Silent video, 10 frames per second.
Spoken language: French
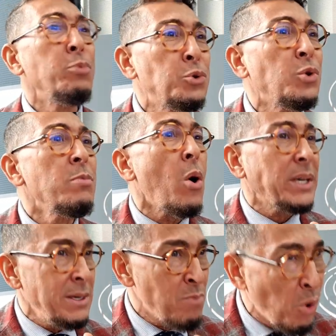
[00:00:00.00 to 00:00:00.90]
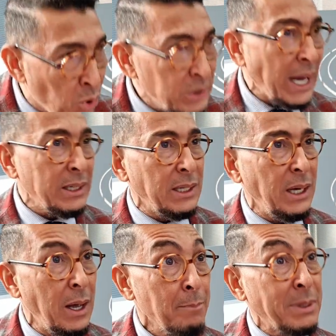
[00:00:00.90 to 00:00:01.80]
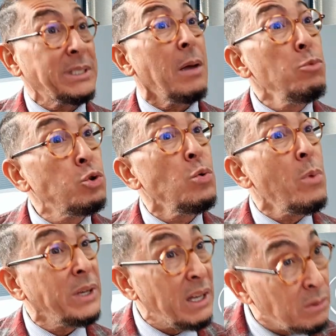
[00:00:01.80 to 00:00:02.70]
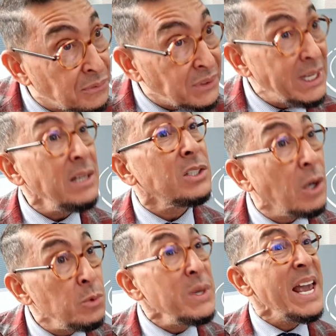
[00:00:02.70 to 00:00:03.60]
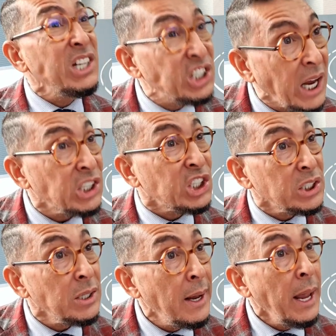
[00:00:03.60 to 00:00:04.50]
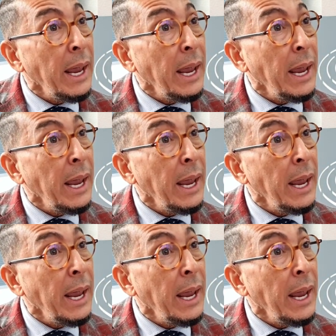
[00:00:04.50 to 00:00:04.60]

de musulmans qui m'ont contacté, parce qu'un musulman qui est confiné, il s'ennuie et il cherche.